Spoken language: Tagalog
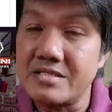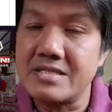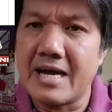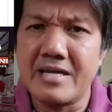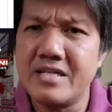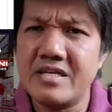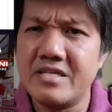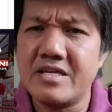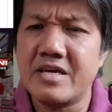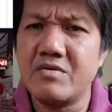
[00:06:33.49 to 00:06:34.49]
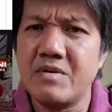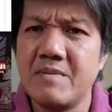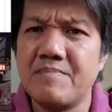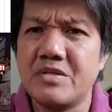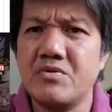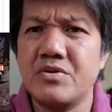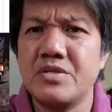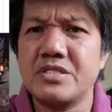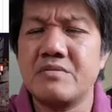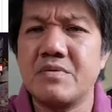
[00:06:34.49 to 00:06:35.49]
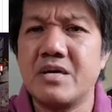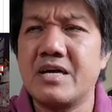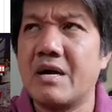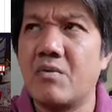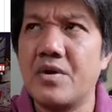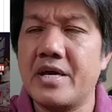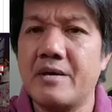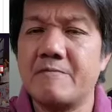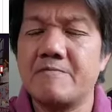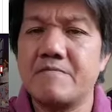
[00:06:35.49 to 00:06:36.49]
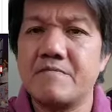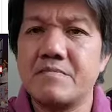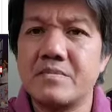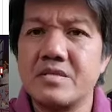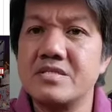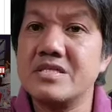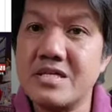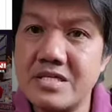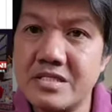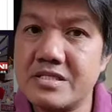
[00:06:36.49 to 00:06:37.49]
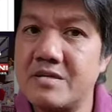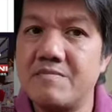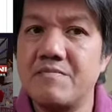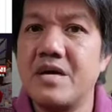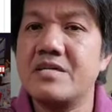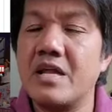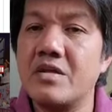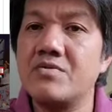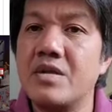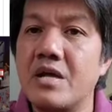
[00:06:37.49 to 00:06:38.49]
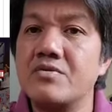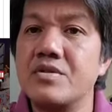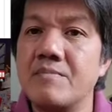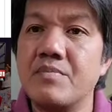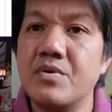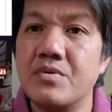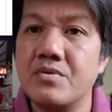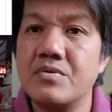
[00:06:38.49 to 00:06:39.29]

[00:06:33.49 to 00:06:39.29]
Dahil hindi kayo mga Pinoy sa mga gawi sa isip at lalong-lalo na po